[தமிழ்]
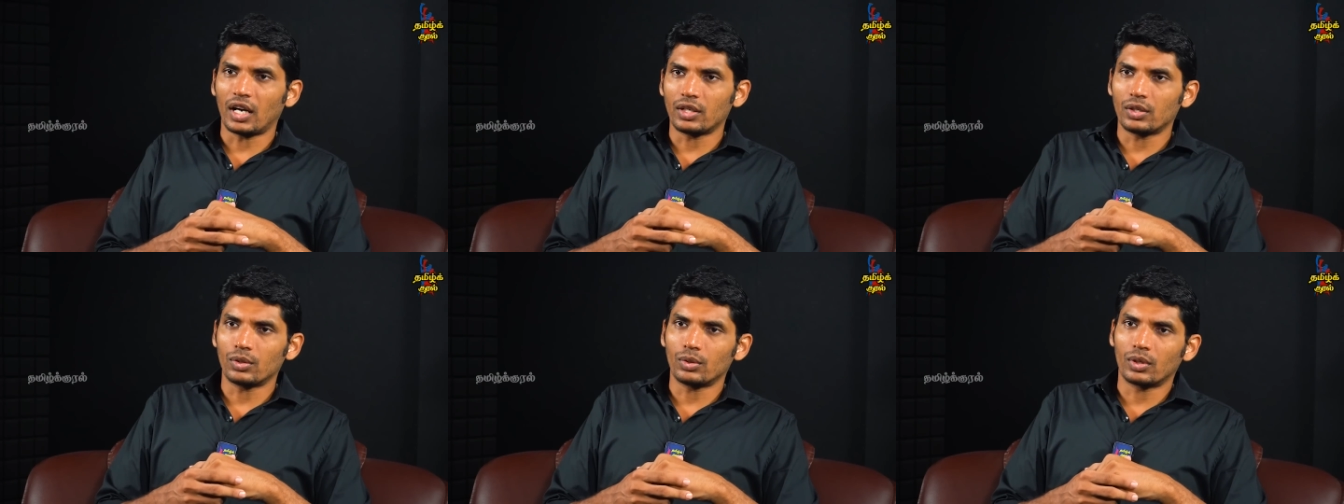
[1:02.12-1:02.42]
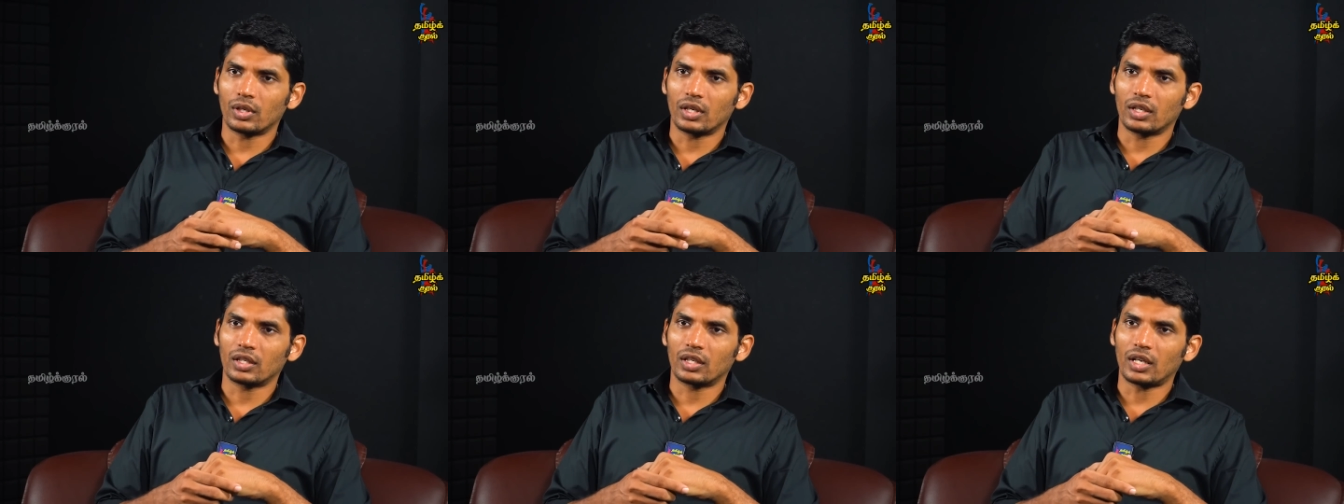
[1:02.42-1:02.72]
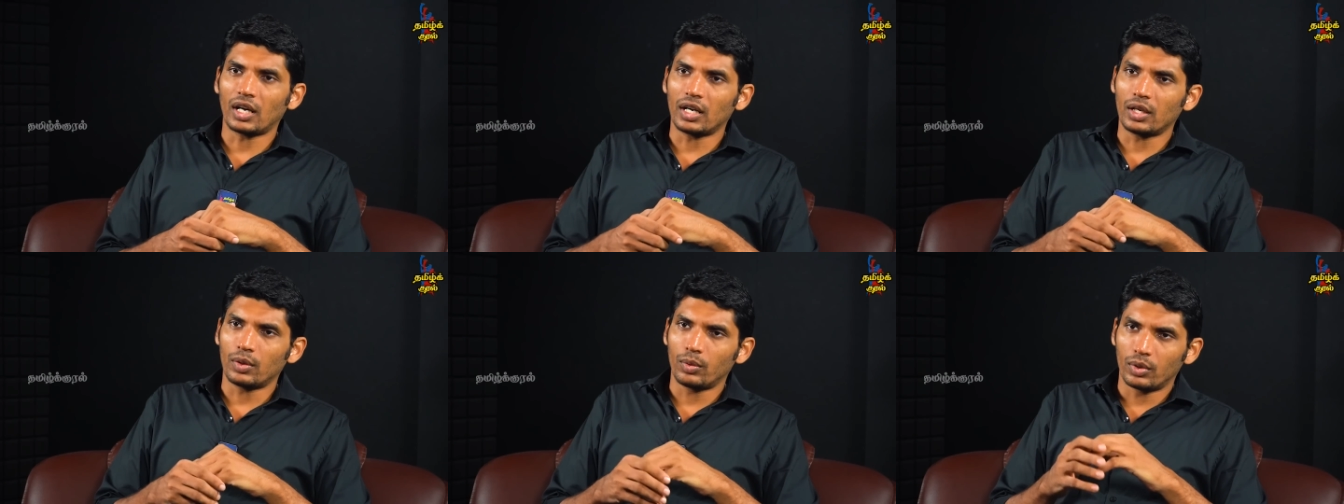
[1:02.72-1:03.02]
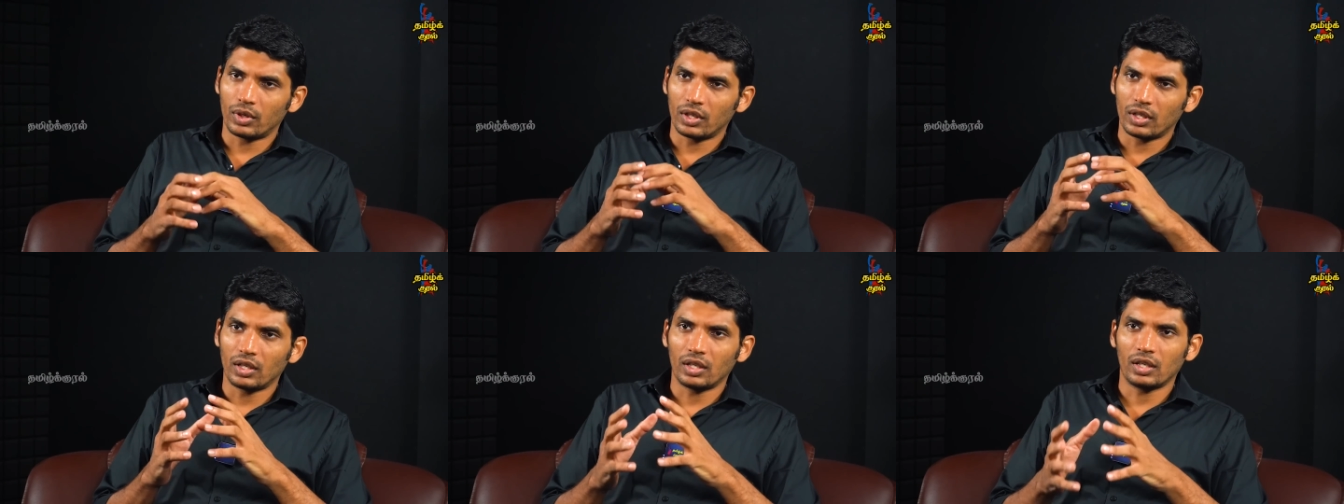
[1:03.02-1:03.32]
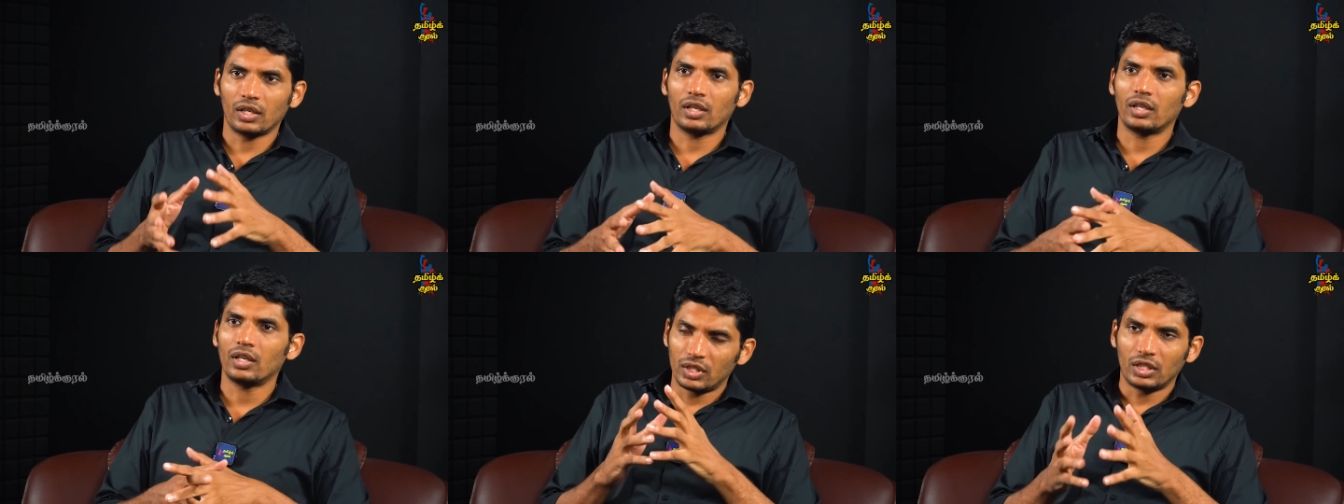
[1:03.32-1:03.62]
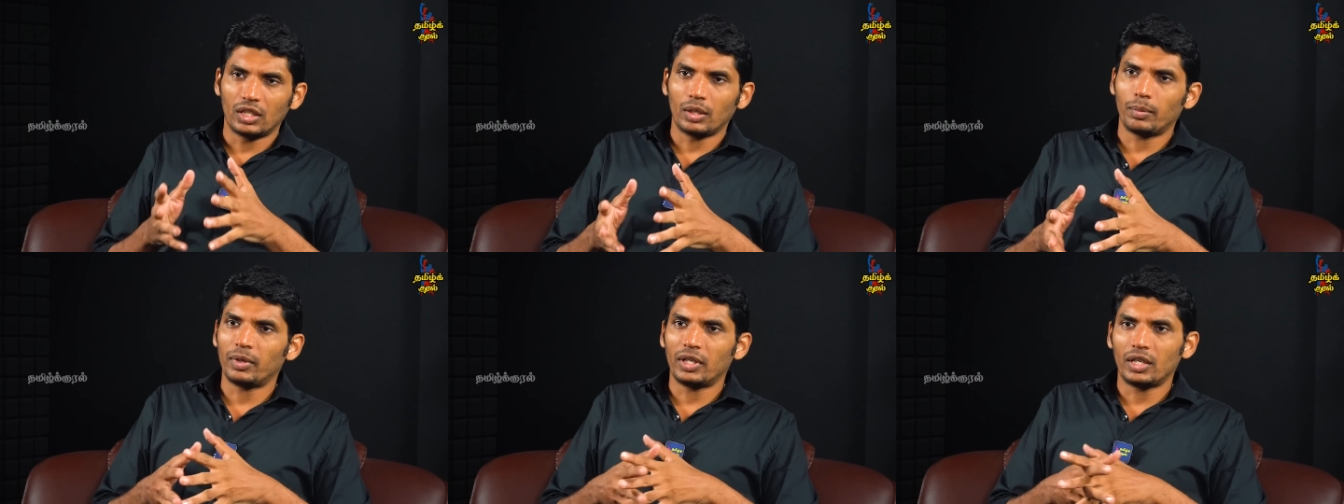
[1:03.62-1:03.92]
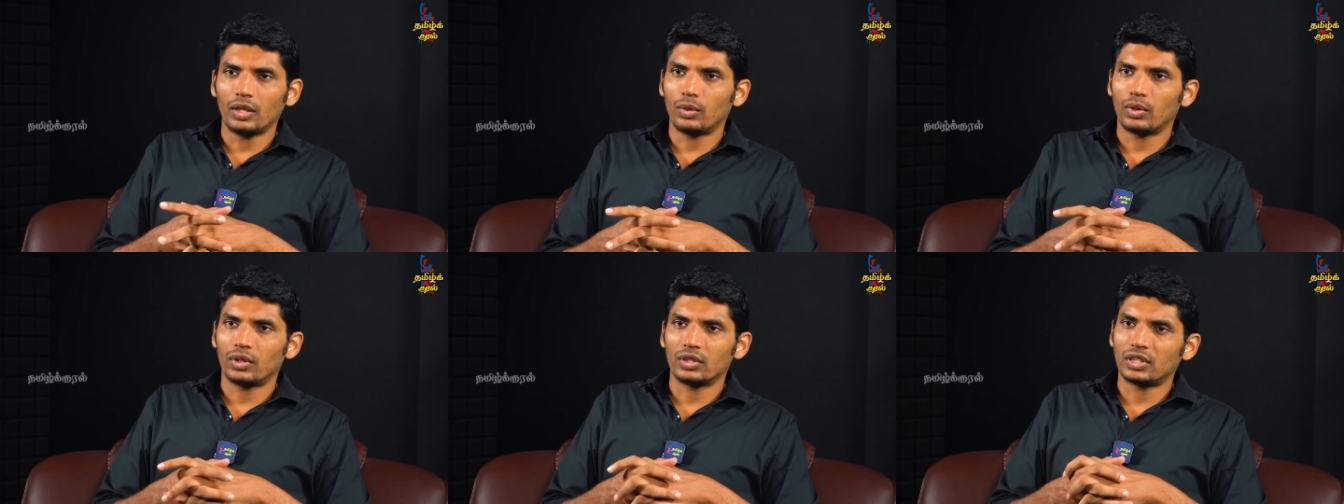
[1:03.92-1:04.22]
காட்டணுங்கிறதுக்கான ஒரு
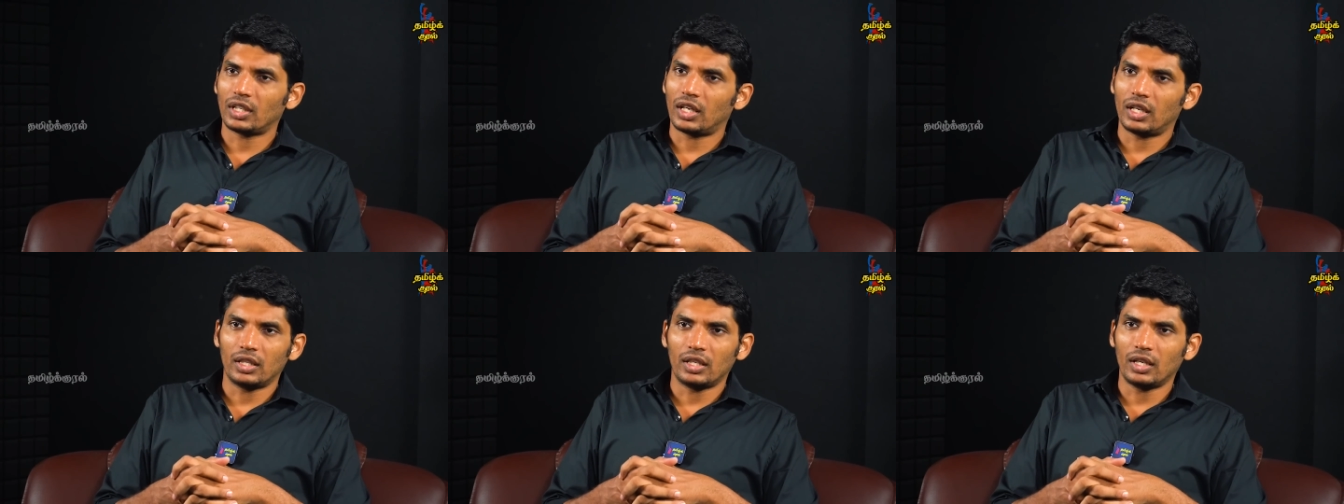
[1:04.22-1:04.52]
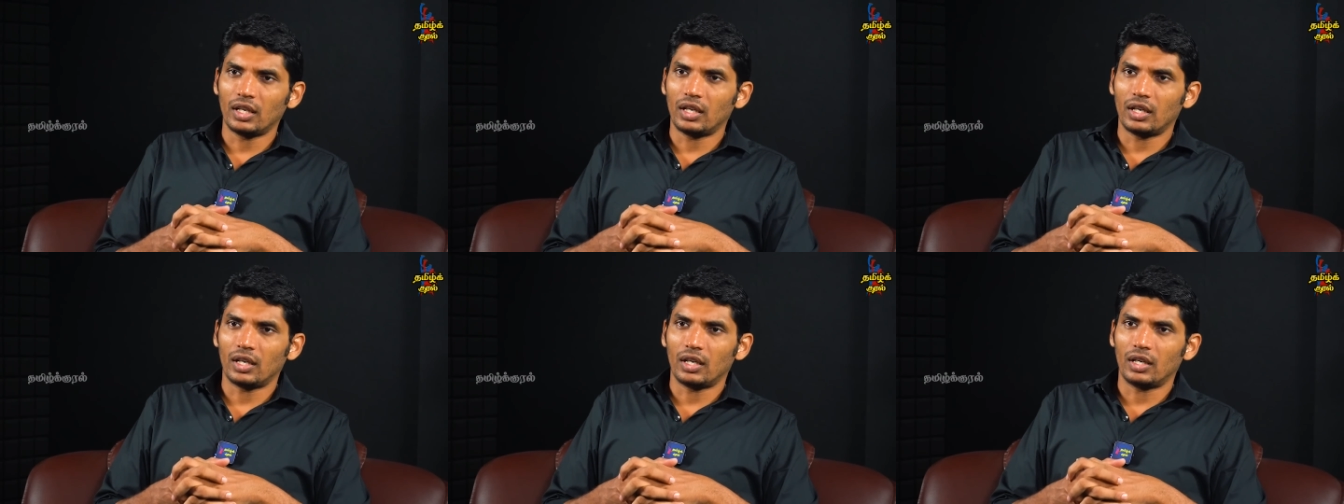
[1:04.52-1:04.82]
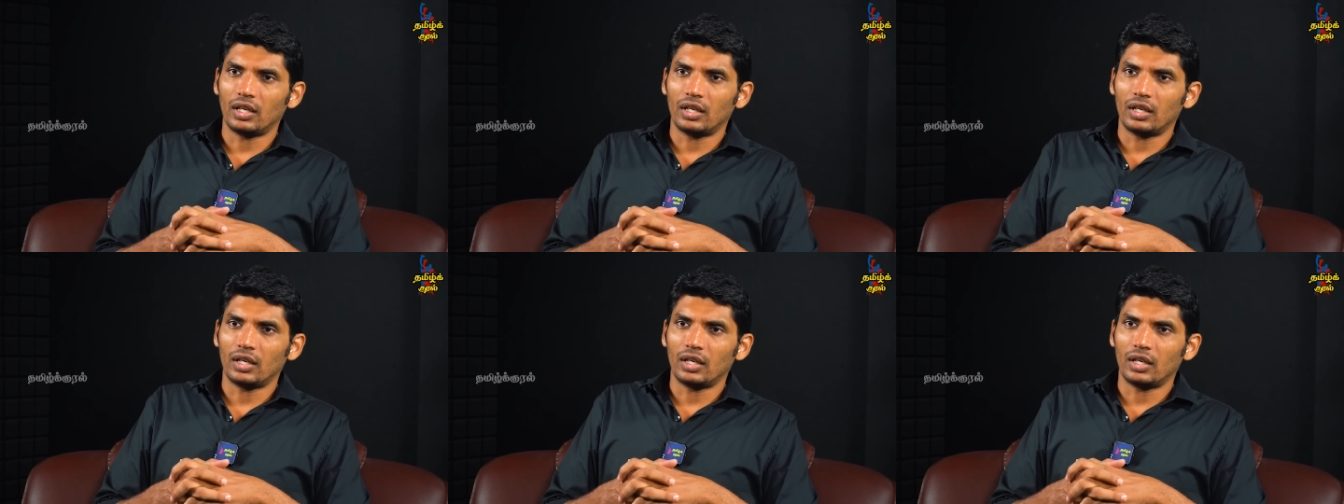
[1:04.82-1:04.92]
திட்டமிட்ட ஒரு செயல் தான்